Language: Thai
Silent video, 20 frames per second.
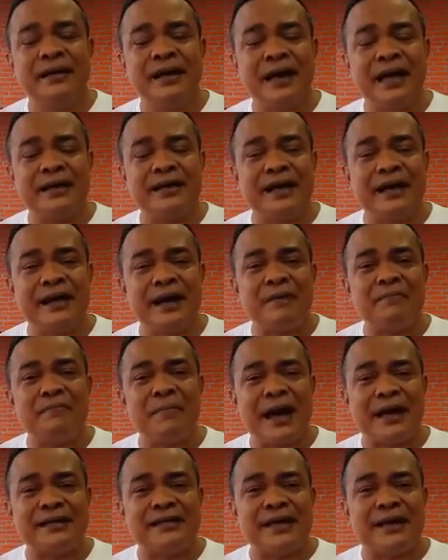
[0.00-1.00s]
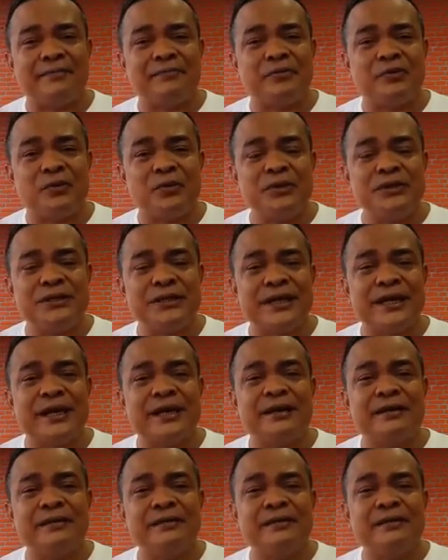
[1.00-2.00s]
และได้รับบาดเจ็บสูญเสีย
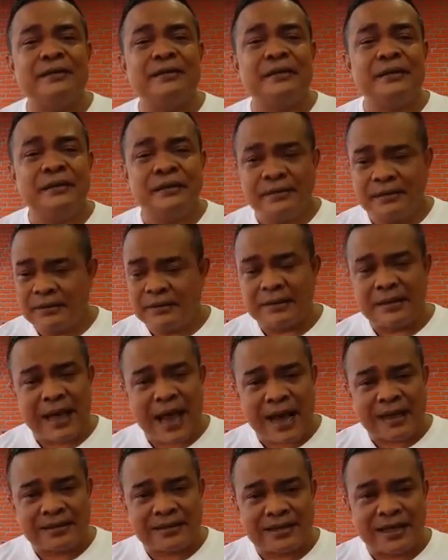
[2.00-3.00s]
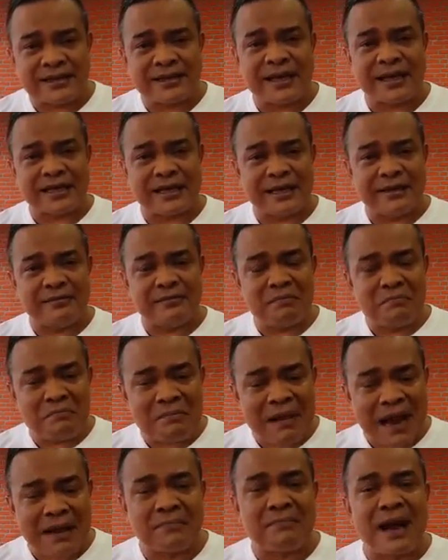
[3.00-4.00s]
ทางเศรษฐกิจ
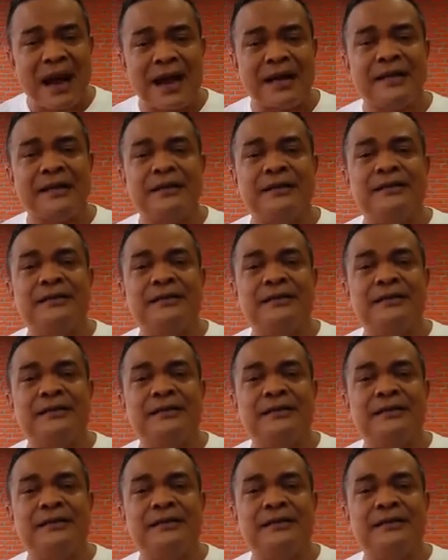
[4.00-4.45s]
มากมาย